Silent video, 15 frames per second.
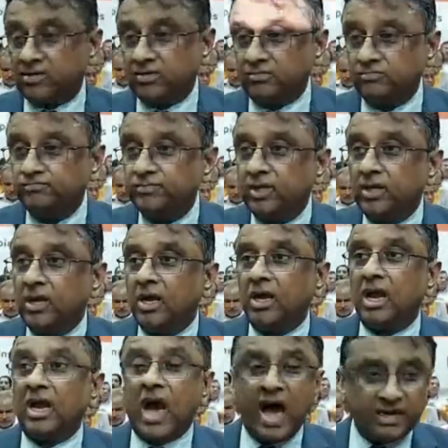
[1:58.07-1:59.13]
విషయం
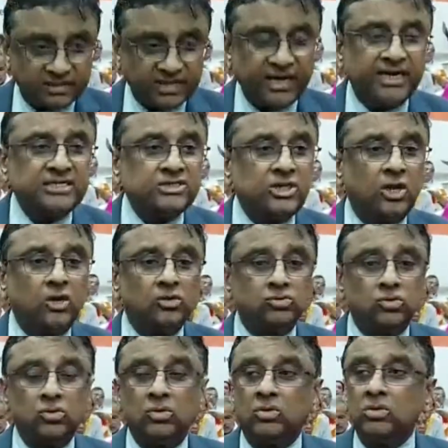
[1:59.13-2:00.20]
ఆర్థరైటిస్ డే
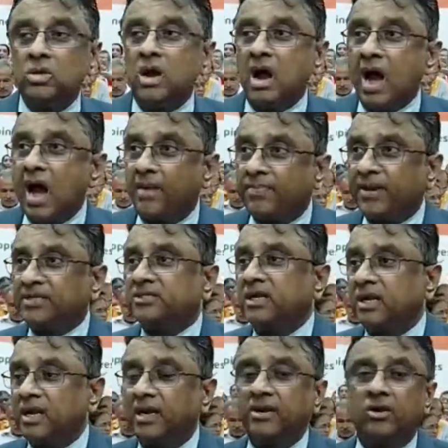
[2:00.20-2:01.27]
రోజు
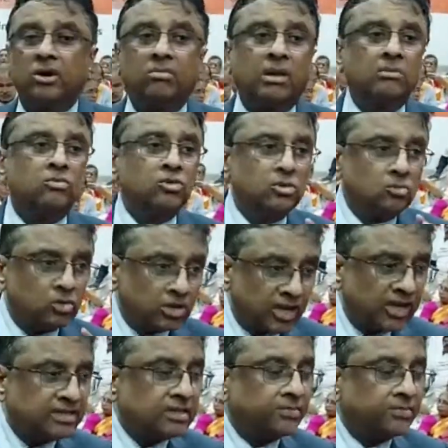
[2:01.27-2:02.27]
ఆపరేషన్ల కంటే కూడా మనం ముందు ముఖ్యంగా